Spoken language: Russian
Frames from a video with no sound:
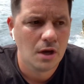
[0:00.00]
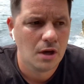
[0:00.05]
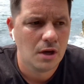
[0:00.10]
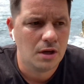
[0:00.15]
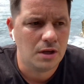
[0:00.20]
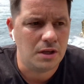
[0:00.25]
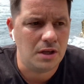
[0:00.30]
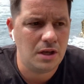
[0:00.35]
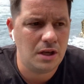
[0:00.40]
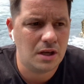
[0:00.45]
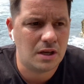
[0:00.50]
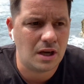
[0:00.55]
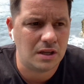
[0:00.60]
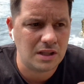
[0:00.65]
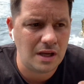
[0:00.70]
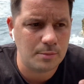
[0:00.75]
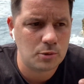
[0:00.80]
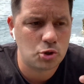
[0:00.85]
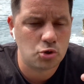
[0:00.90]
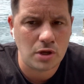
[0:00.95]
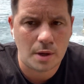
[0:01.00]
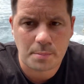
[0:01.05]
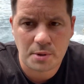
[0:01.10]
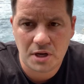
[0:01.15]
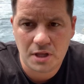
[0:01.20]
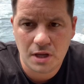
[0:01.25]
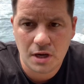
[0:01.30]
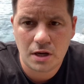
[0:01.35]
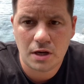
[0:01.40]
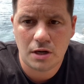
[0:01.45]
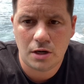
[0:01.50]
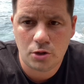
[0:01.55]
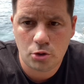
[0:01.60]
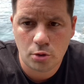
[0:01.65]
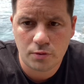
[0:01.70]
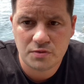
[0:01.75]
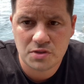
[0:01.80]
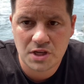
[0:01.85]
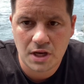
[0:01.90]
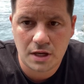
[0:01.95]
И когда мы сюда приехали,
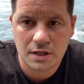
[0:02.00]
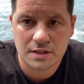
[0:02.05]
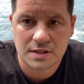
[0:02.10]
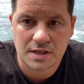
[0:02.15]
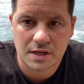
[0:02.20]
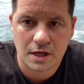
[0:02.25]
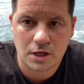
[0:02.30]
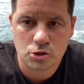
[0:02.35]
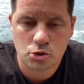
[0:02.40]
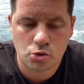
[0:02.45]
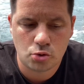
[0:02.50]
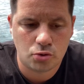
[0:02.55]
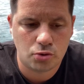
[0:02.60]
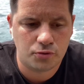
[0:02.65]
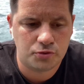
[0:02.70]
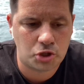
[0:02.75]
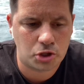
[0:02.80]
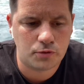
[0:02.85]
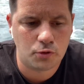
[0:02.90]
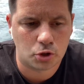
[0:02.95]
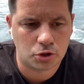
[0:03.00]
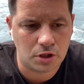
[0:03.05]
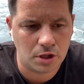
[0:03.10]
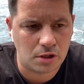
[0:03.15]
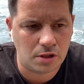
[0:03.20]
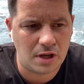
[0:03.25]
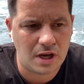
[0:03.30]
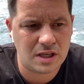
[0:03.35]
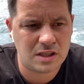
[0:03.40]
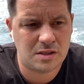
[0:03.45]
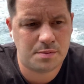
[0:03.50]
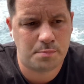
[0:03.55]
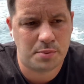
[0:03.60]
ее взяли сразу в четвертый класс